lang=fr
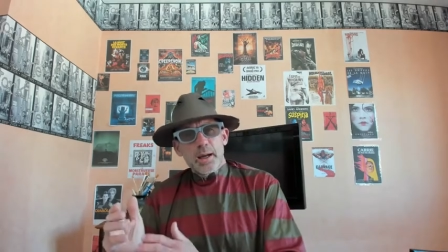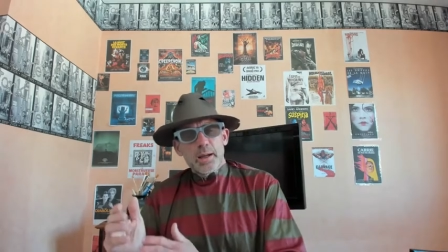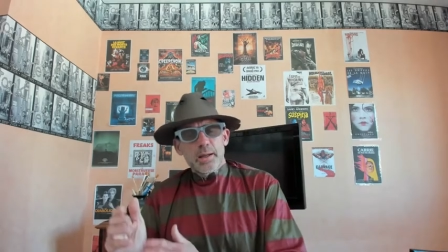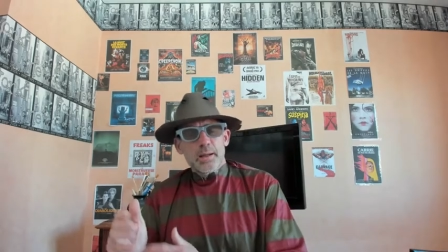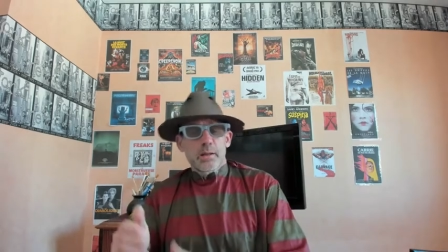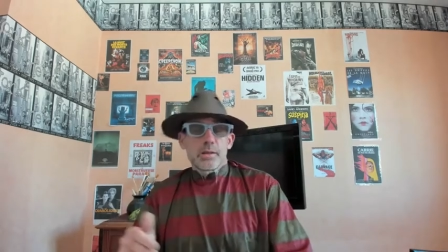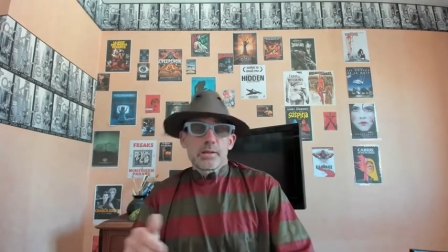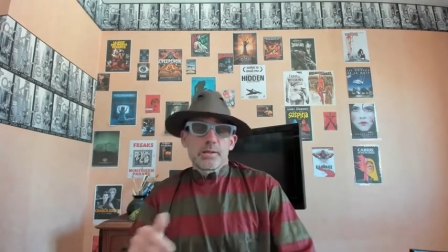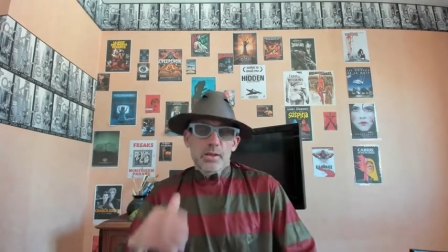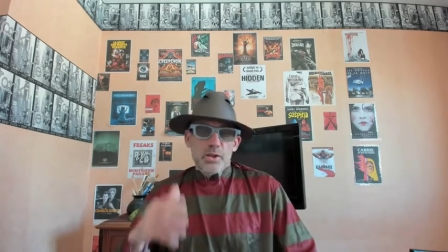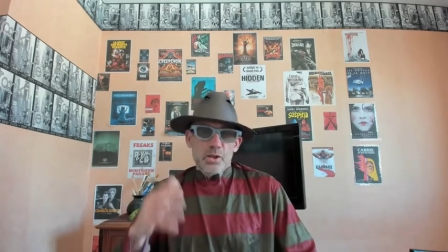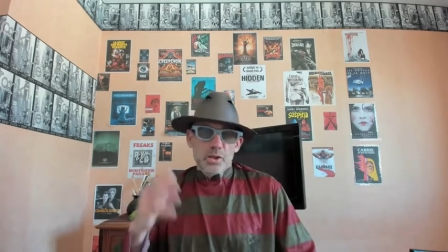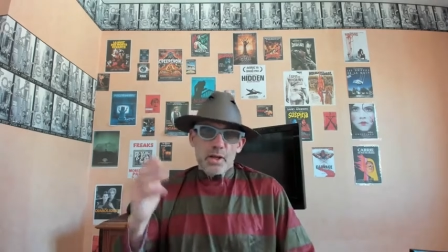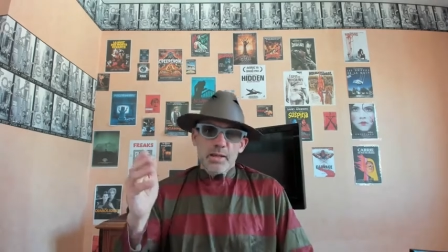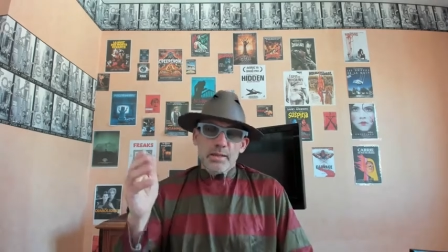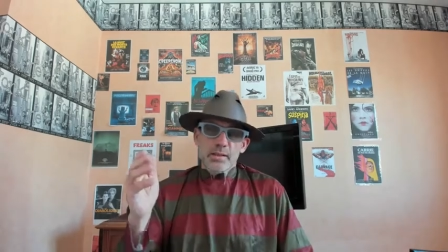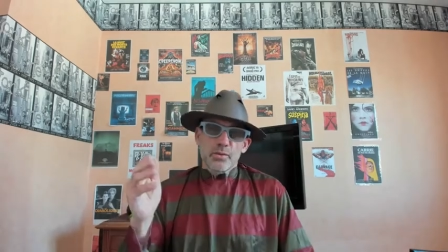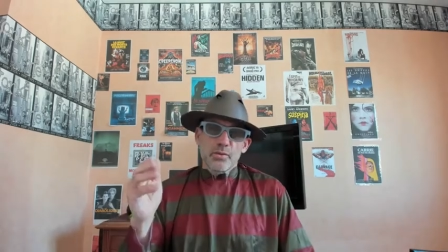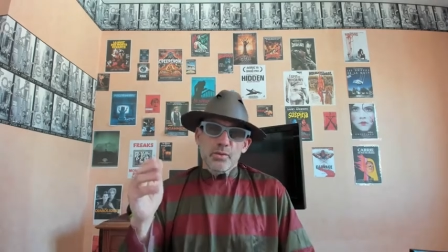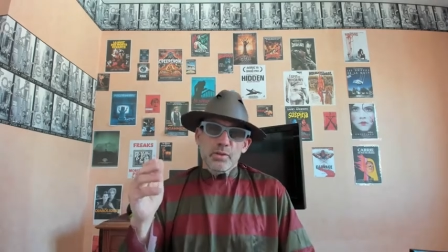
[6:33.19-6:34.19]
CGI, ça veut
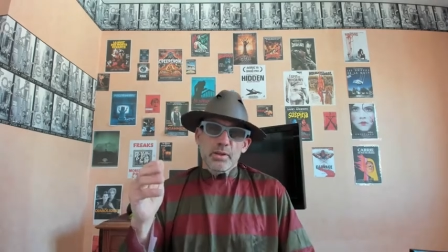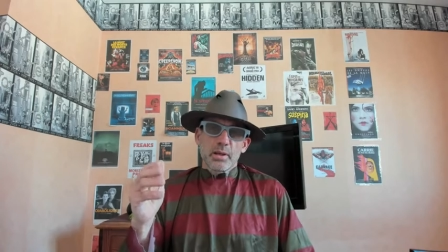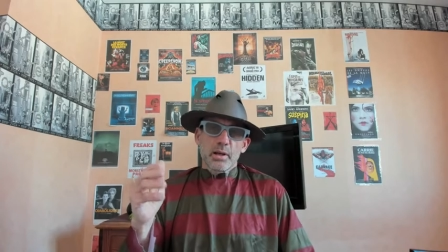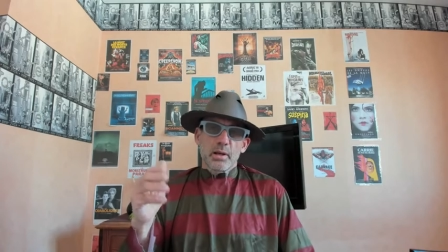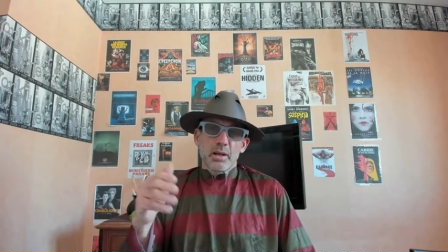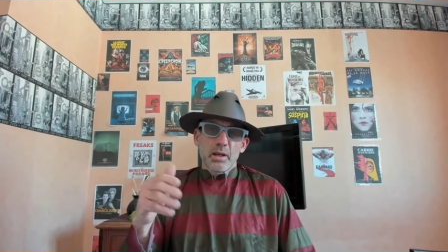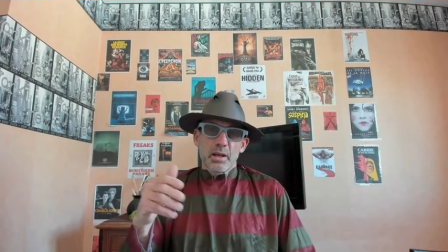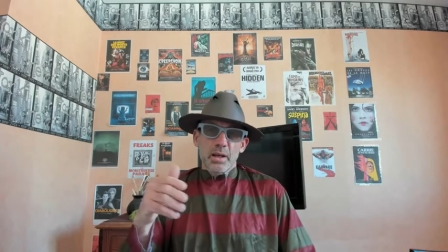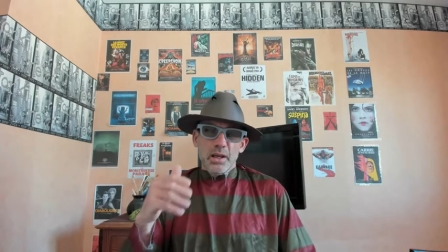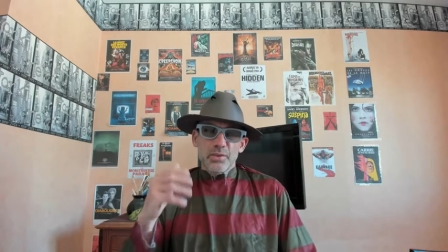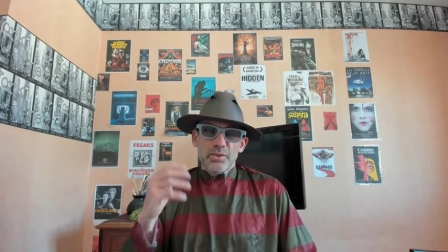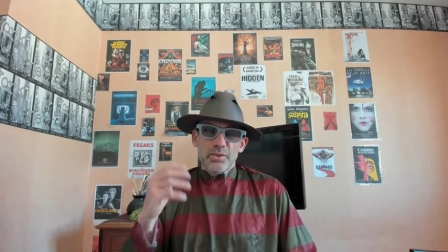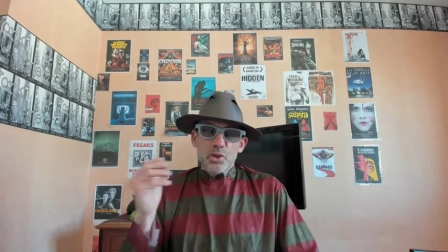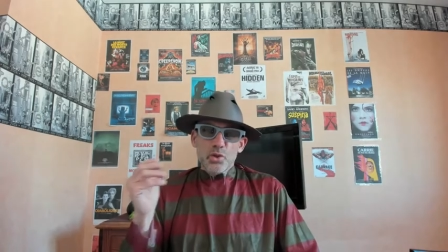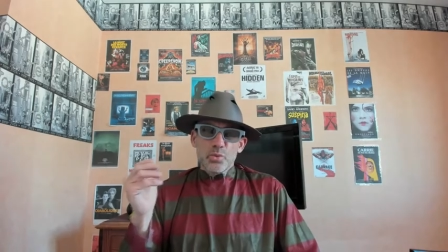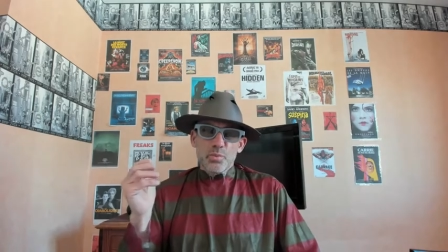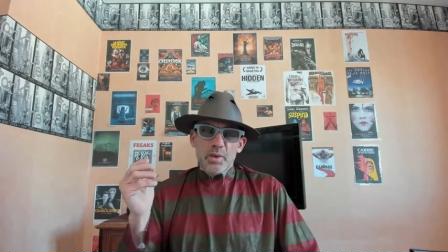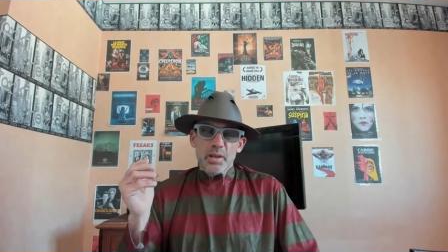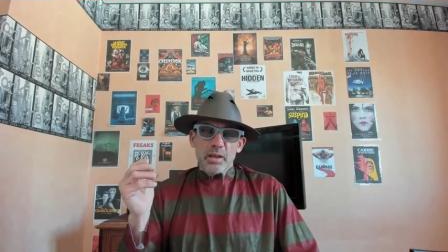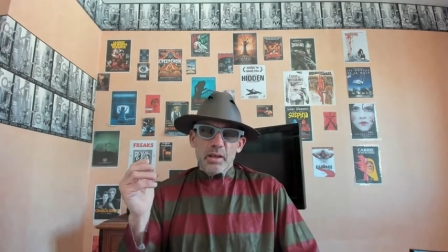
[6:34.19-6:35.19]
dire effet
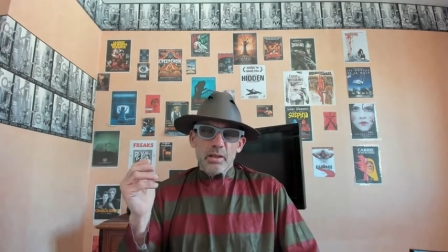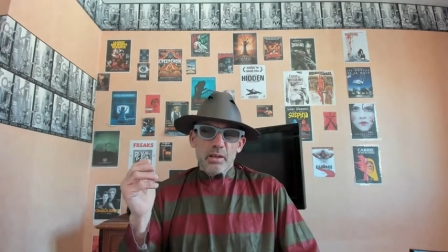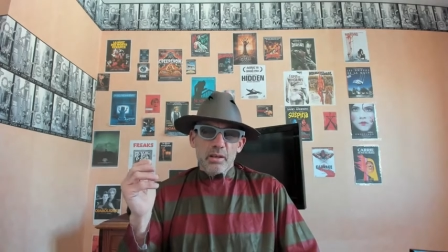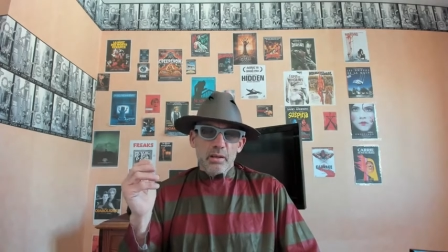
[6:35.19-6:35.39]
numérique.